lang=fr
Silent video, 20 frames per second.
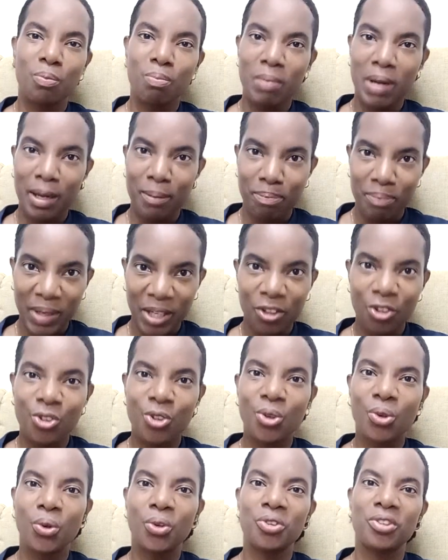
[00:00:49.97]
ma, période
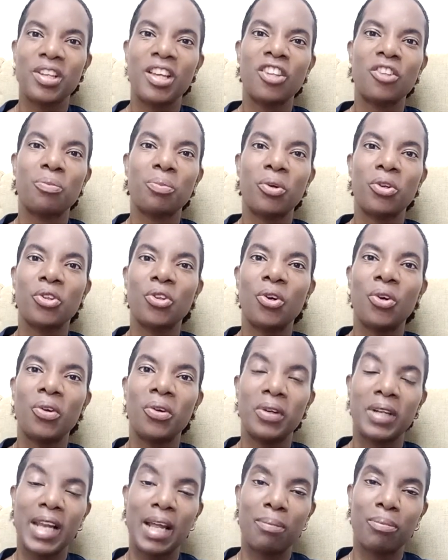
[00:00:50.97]
de grossesse
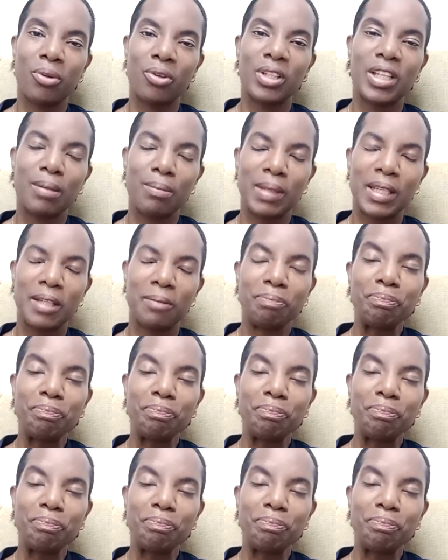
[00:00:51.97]
pendant la pandémie.